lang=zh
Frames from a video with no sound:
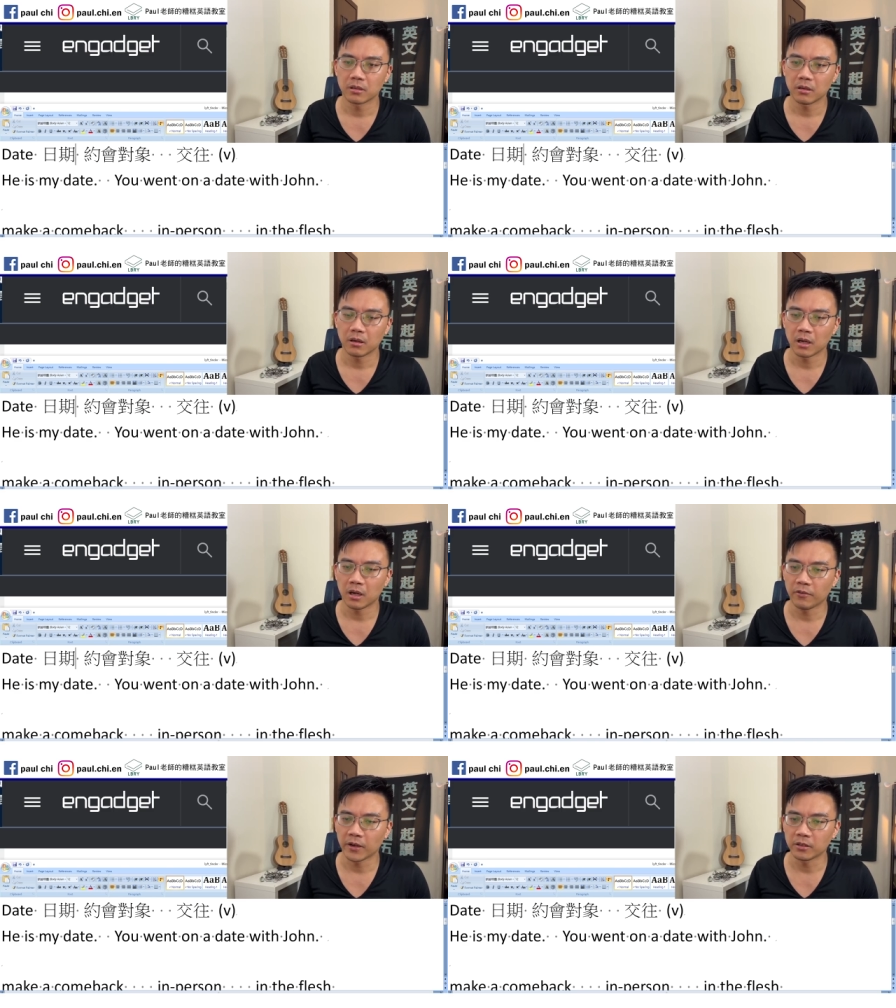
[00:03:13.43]
啊，
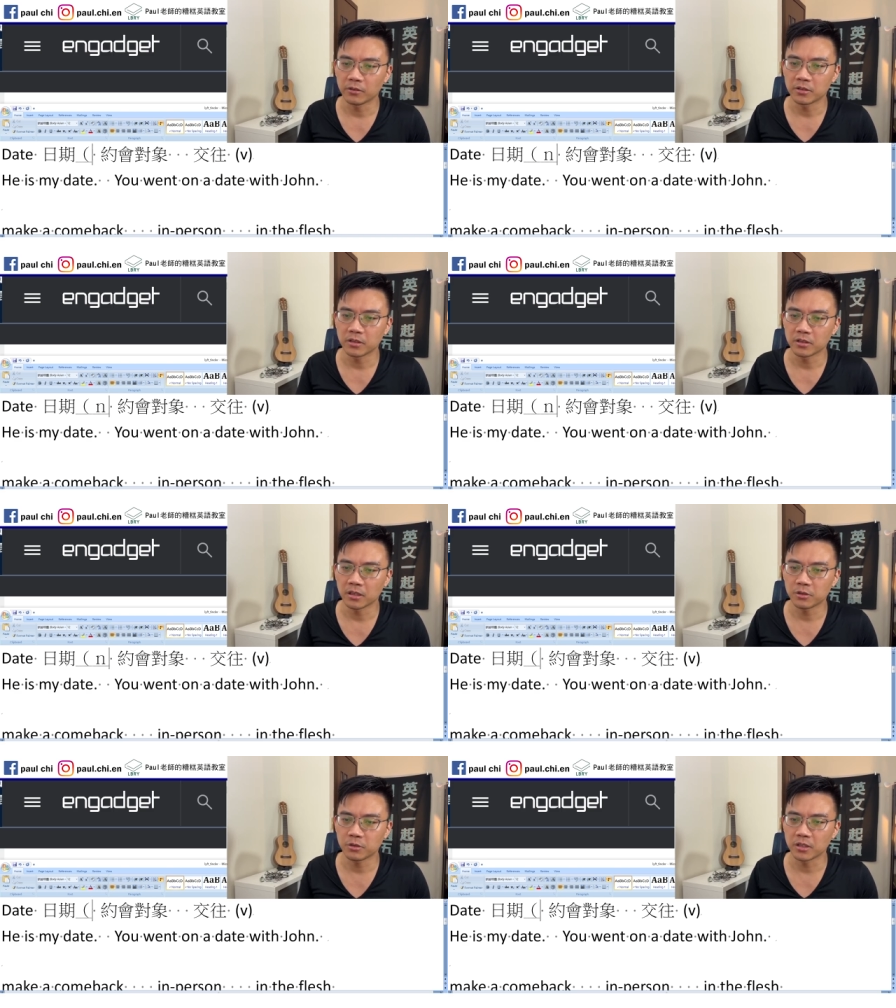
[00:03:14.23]
好烦哦，这里
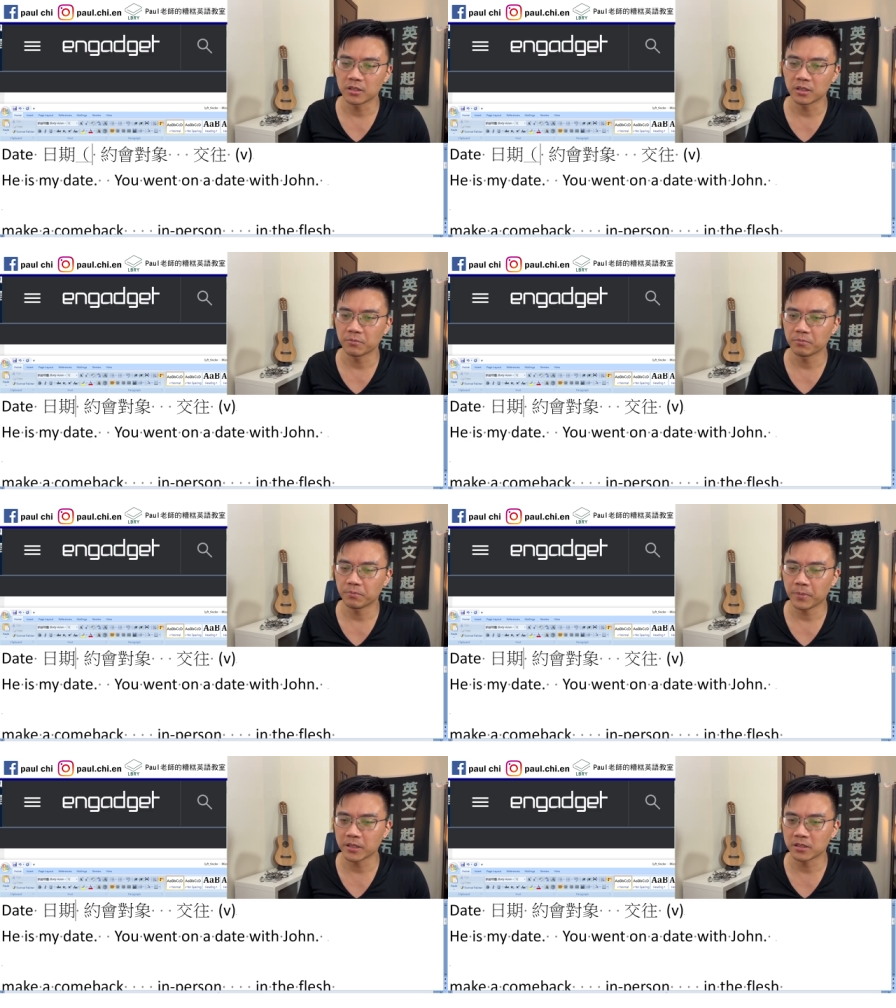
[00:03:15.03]
常全形
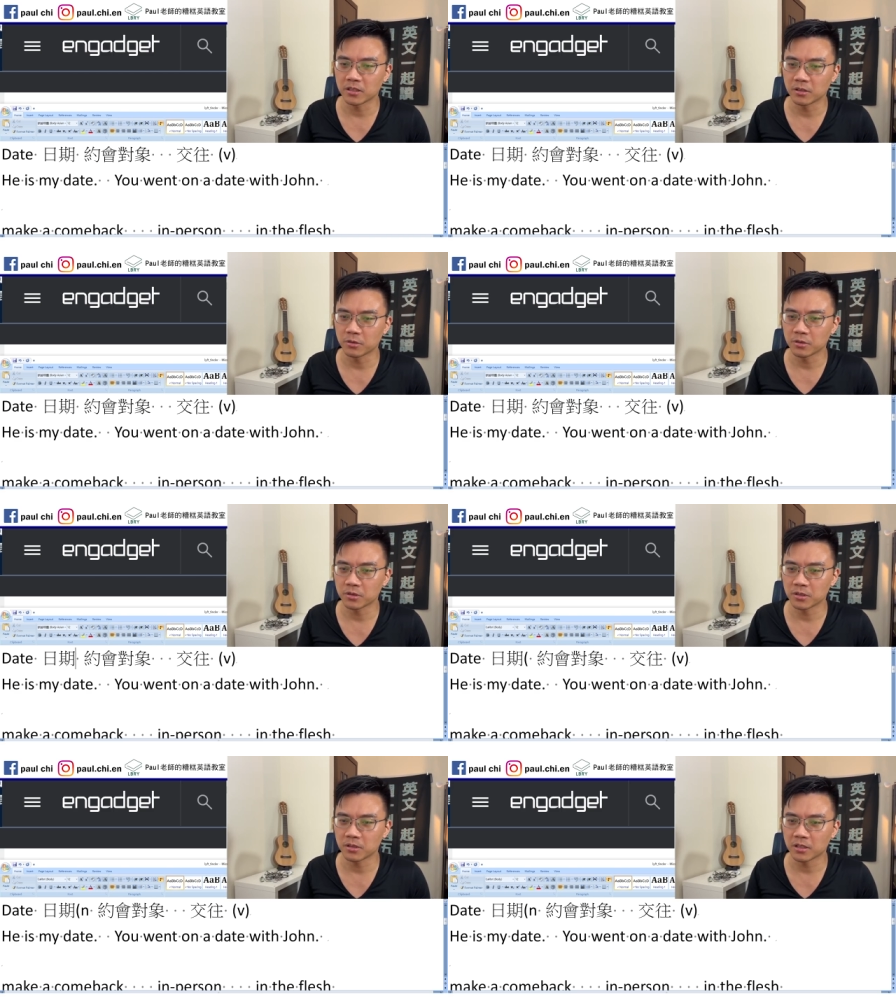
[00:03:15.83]
半形，有时候
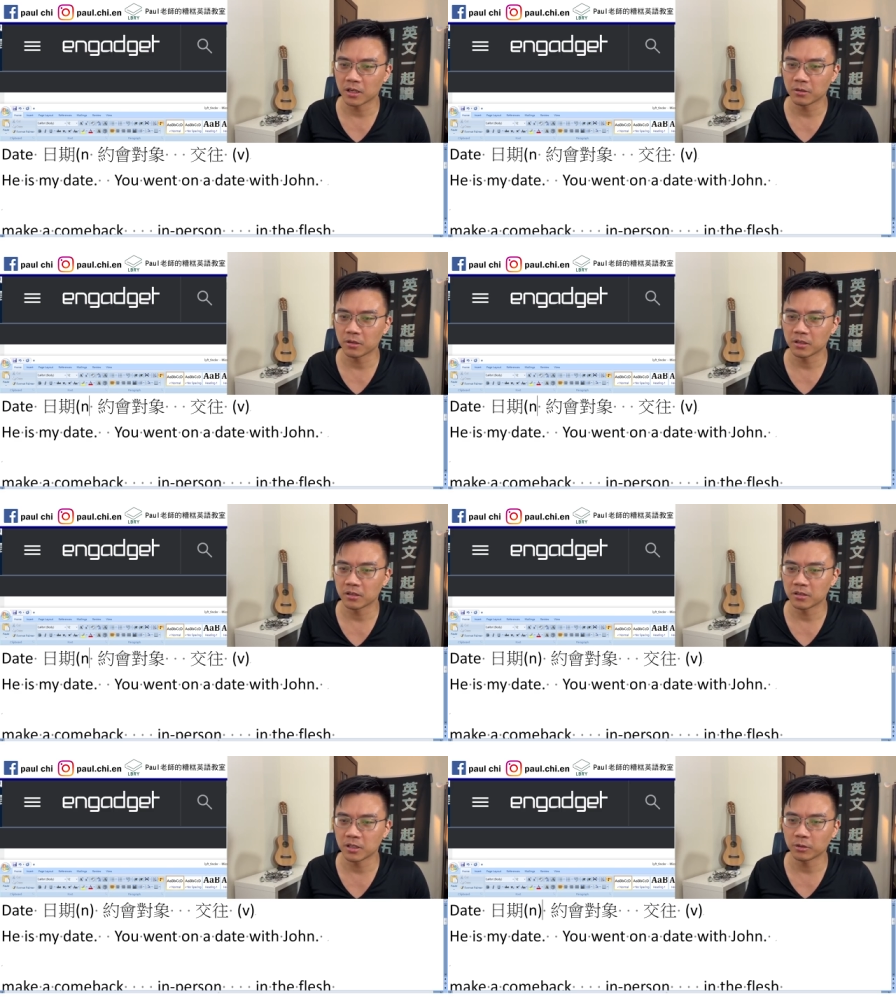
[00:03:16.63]
真的常会很
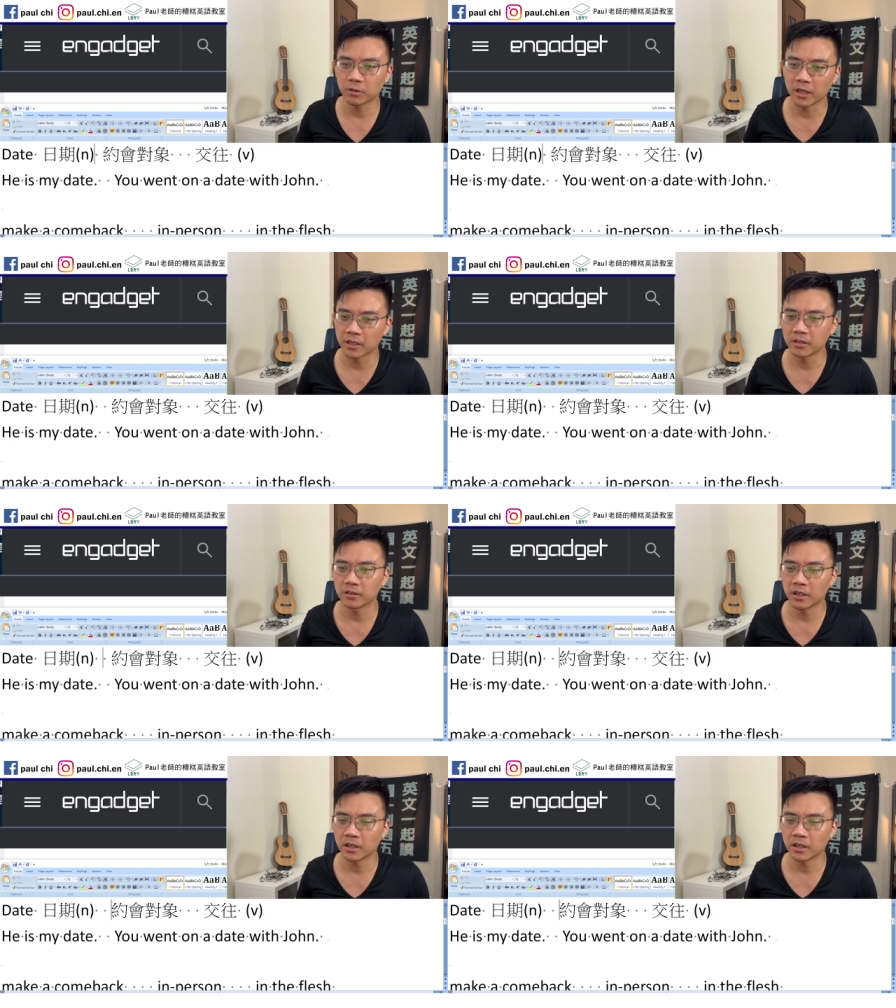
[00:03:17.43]
焦头烂额的。